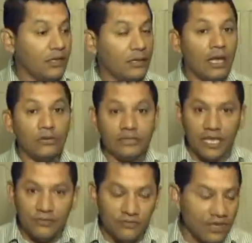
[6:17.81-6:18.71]
Não
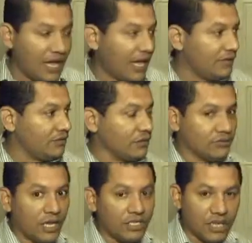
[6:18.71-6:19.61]
tem tá fiado, não
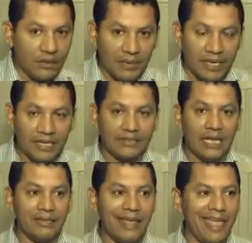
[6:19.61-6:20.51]
tem tá cheque
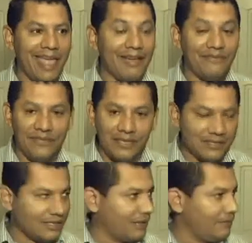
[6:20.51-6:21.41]
pré-datado, é à
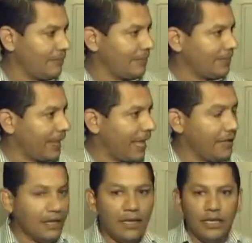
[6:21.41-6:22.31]
vista tá?